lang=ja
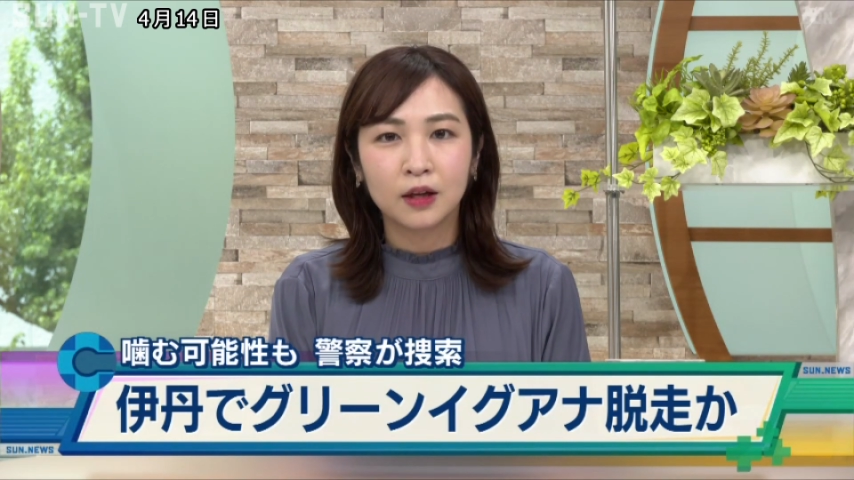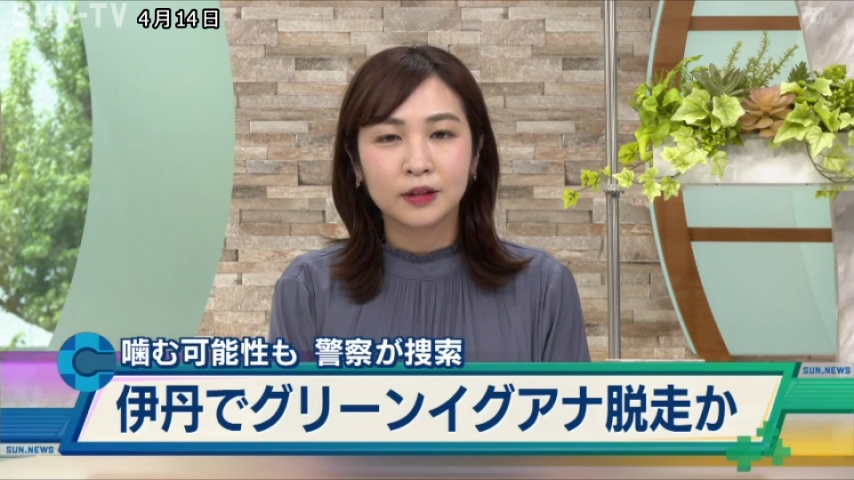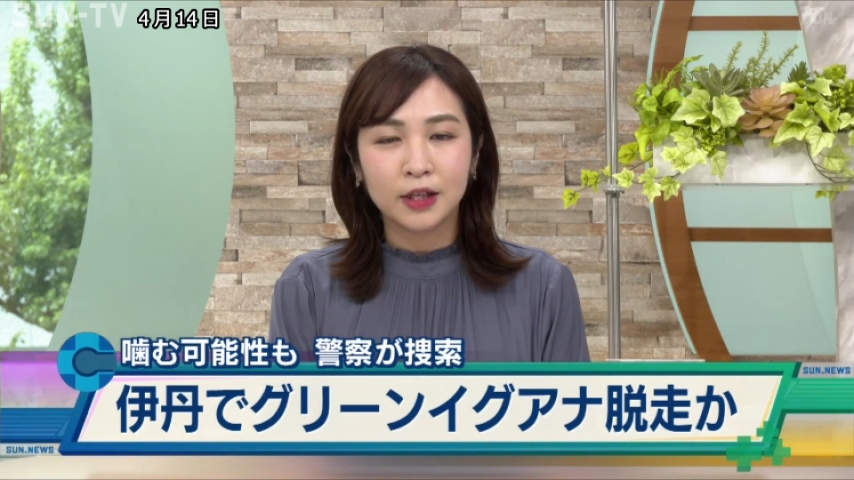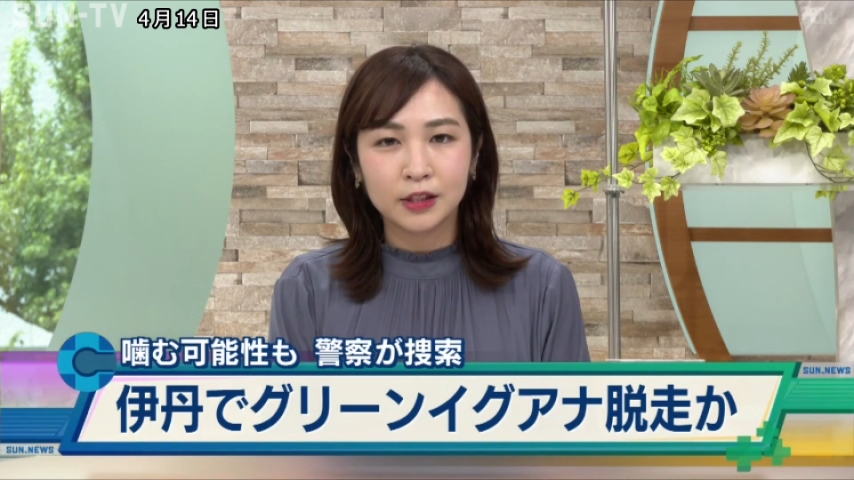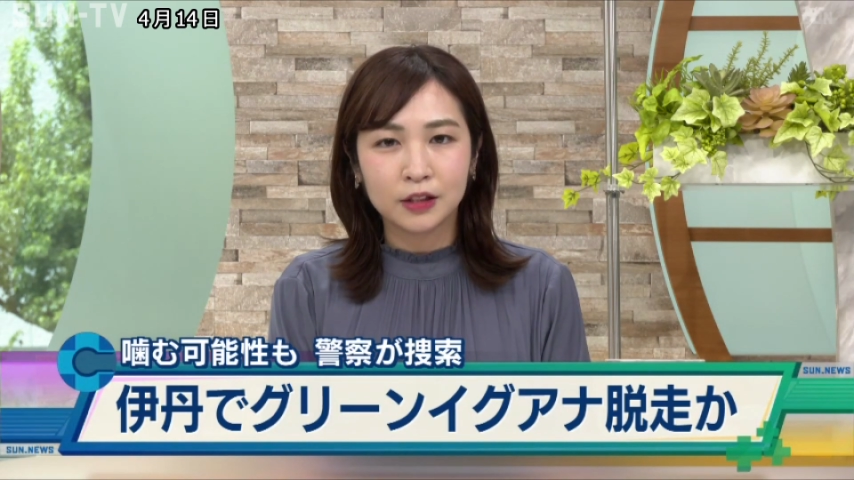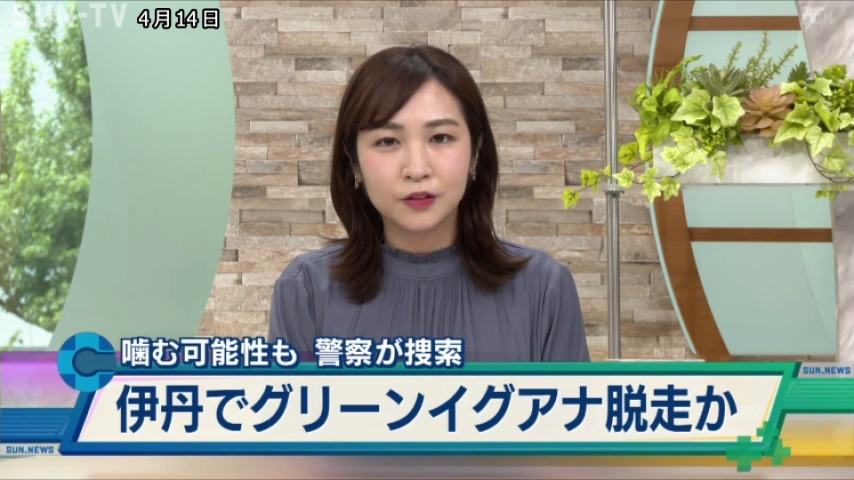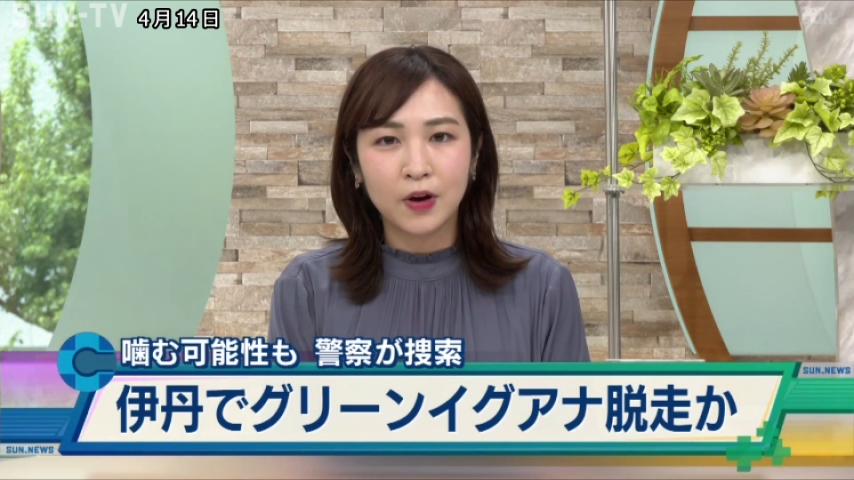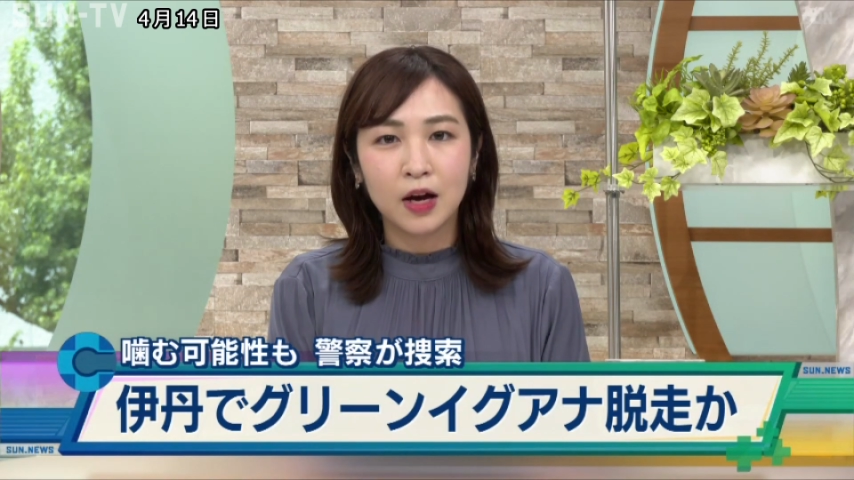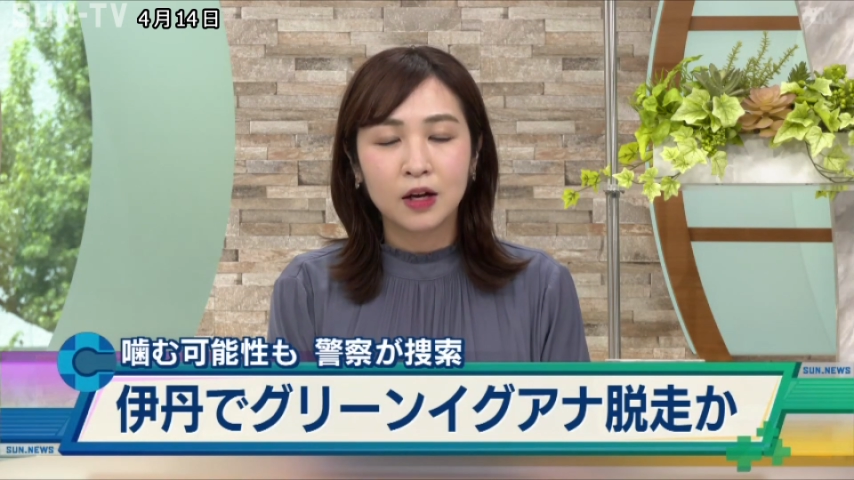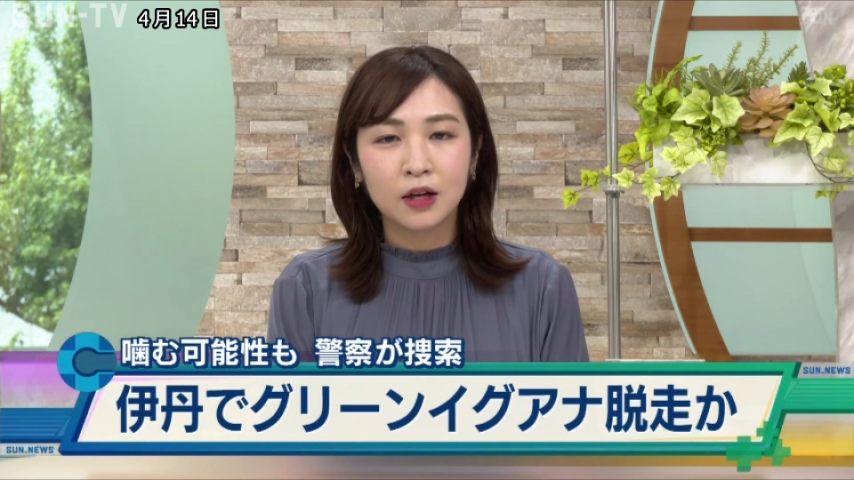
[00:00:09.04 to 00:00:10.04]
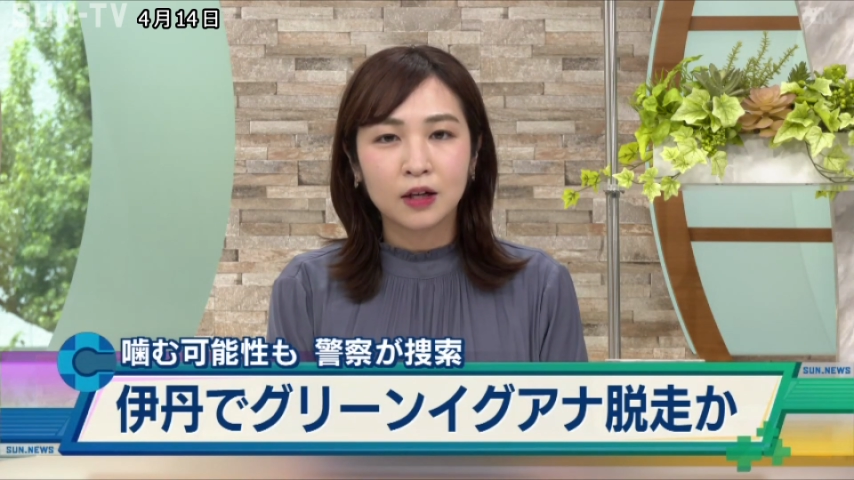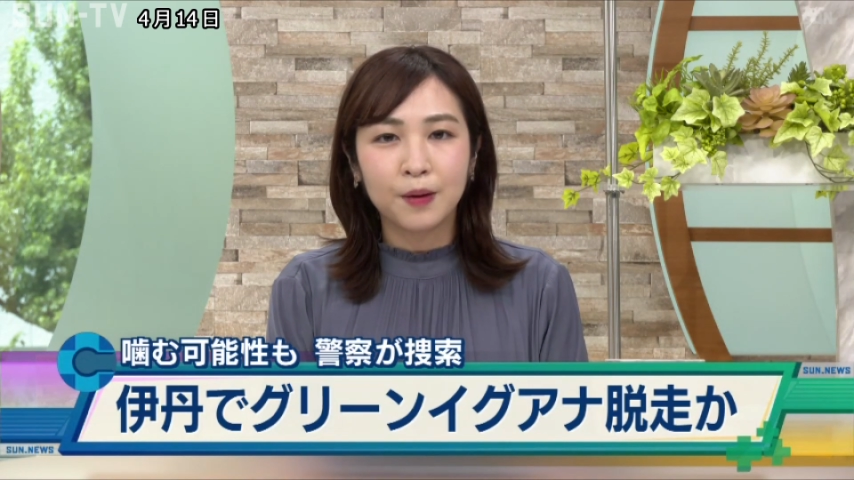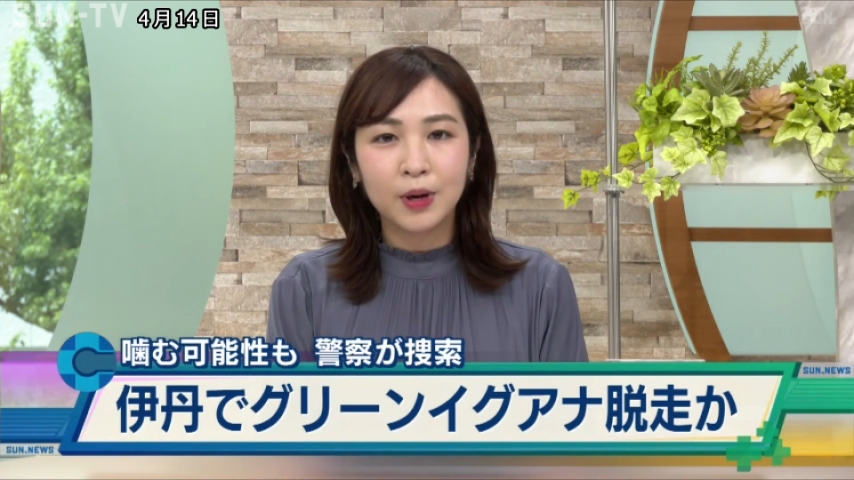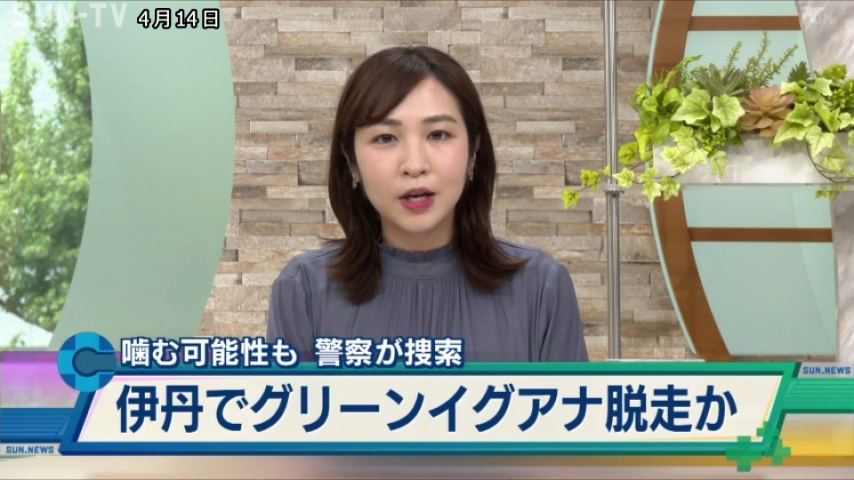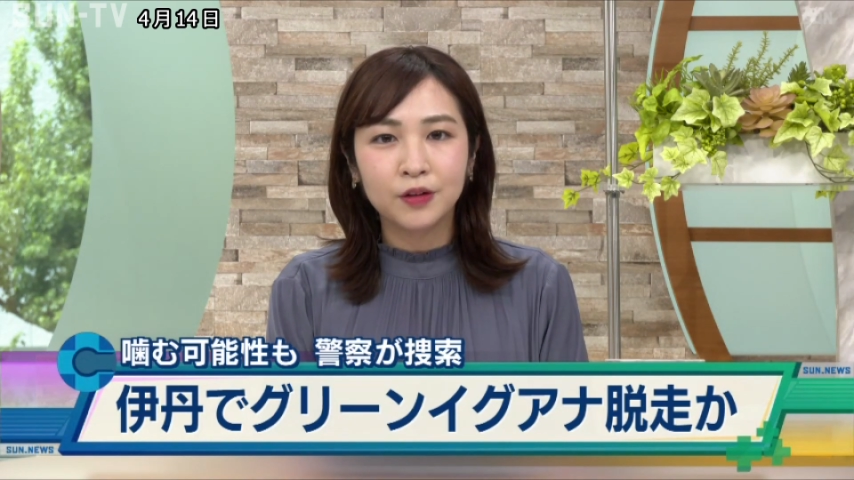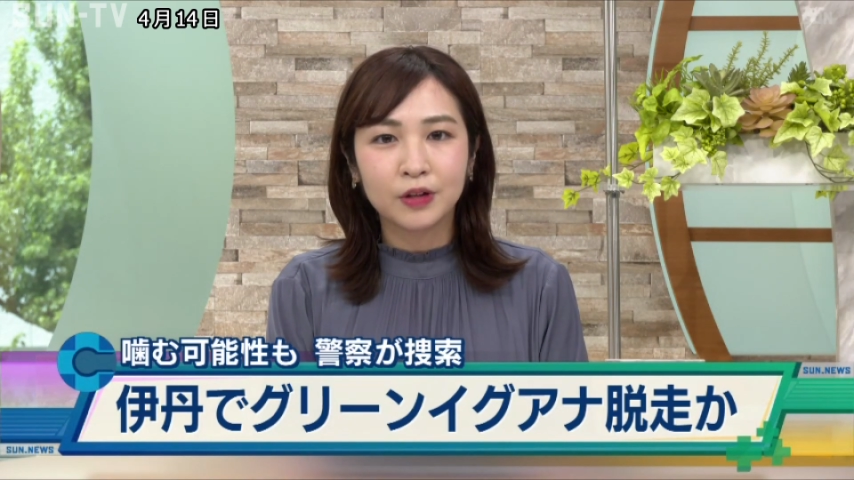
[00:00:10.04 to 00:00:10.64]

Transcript: 警察は噛まれる